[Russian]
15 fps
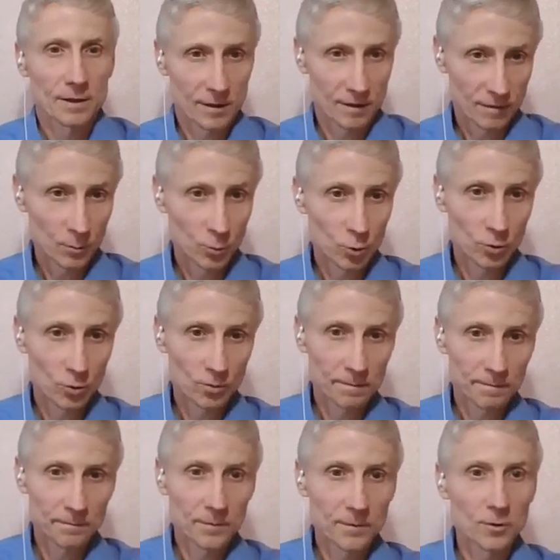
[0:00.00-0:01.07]
свободу,
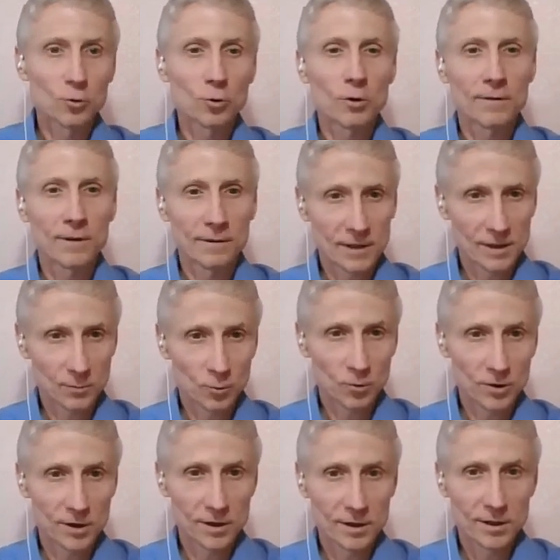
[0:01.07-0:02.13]
новые
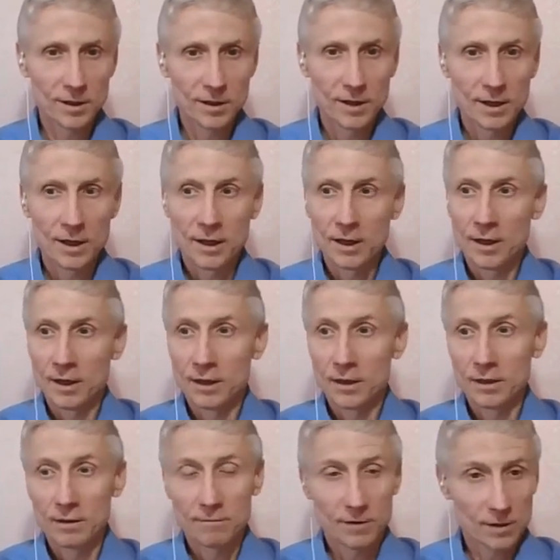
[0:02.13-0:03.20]
возможности – и